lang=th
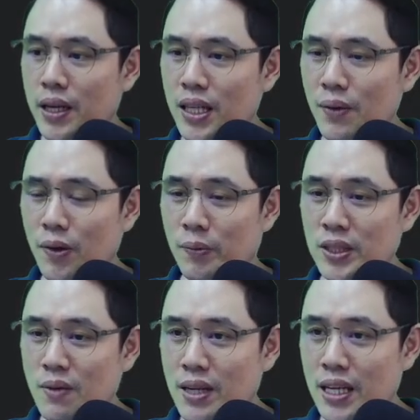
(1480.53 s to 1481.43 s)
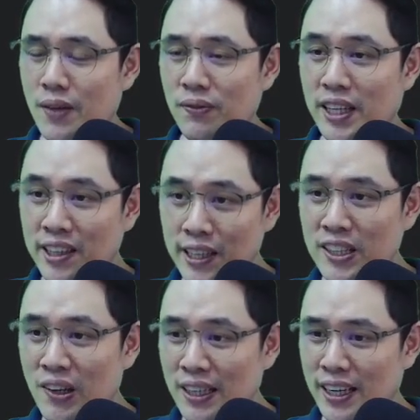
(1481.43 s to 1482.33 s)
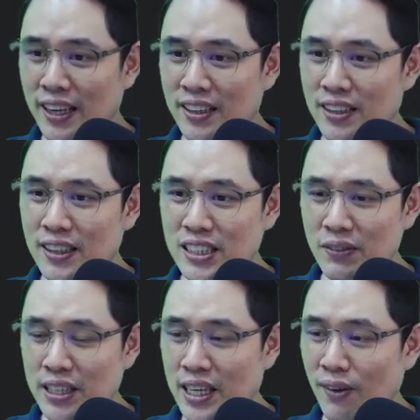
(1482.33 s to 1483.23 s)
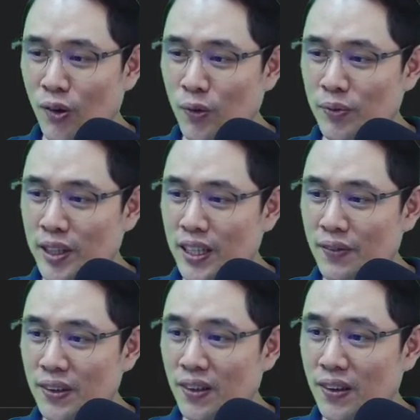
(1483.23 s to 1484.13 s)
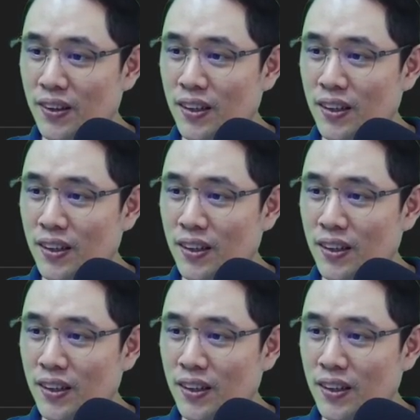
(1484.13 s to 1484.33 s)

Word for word: นะครับผมจะมาทำ delete ต่อแล้วกันนะจะเป็นการลบนะครับก็